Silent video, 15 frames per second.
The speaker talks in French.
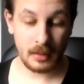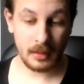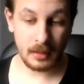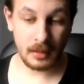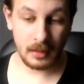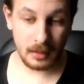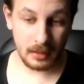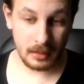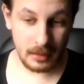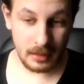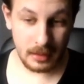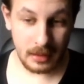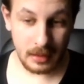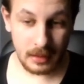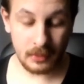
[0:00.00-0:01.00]
Et il y
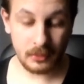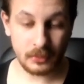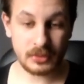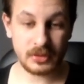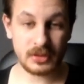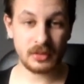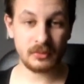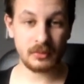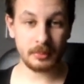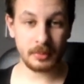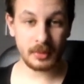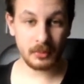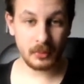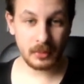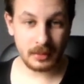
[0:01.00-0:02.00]
aura aussi, on va
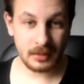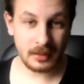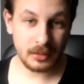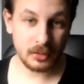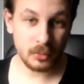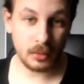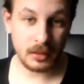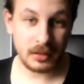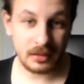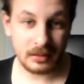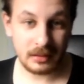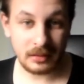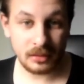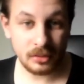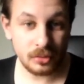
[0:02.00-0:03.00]
parler
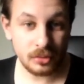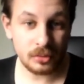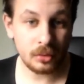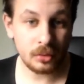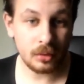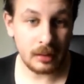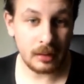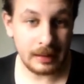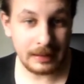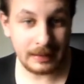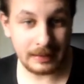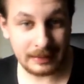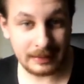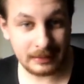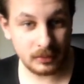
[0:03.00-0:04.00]
d'actualité sur
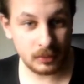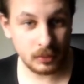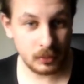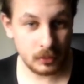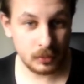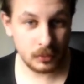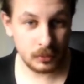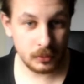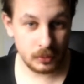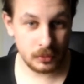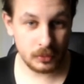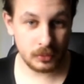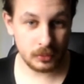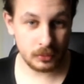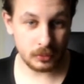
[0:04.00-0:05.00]
les réseaux
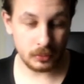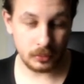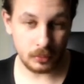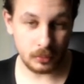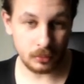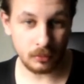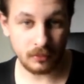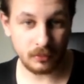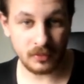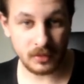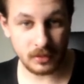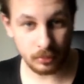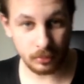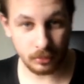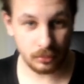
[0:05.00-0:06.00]
sociaux, donc
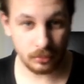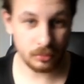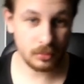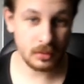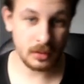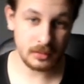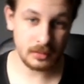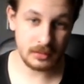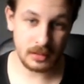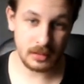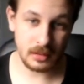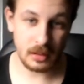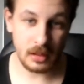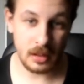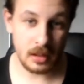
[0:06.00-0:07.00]
Facebook,
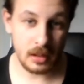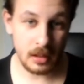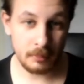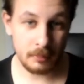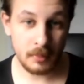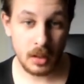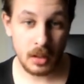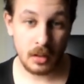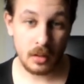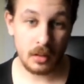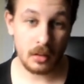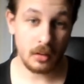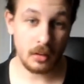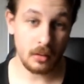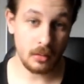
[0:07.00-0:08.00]
Instagram,
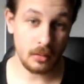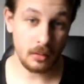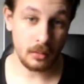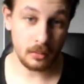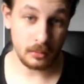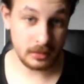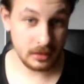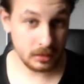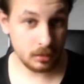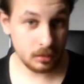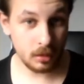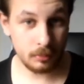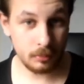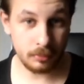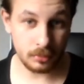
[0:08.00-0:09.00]
euh,
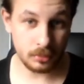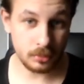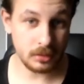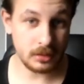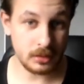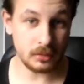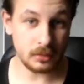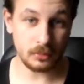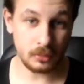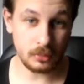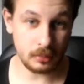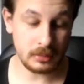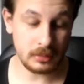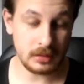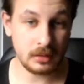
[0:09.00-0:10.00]
TikTok pour ceux qui sont
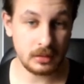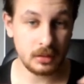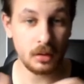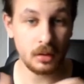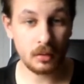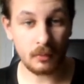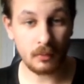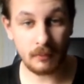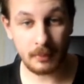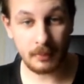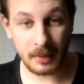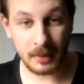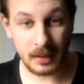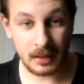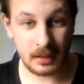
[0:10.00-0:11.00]
sur TikTok. On va
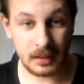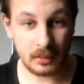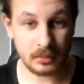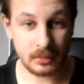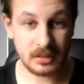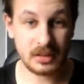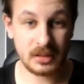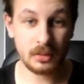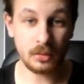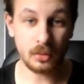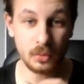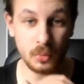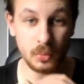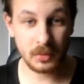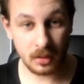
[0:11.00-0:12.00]
parler aussi de
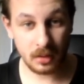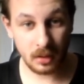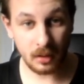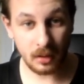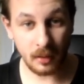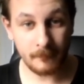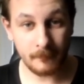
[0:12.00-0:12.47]
Twitter.